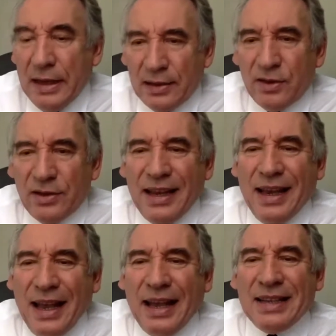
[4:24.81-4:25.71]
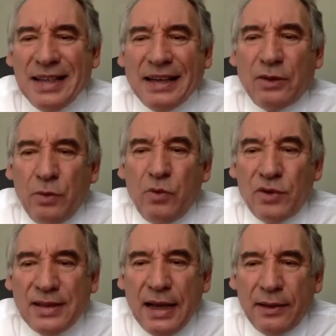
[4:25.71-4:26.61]
parce que c'est exactement
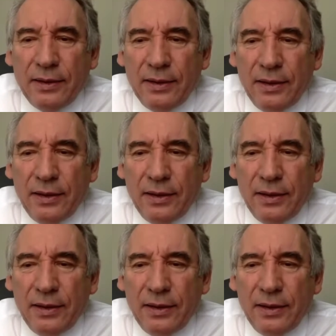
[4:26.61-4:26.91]
ça.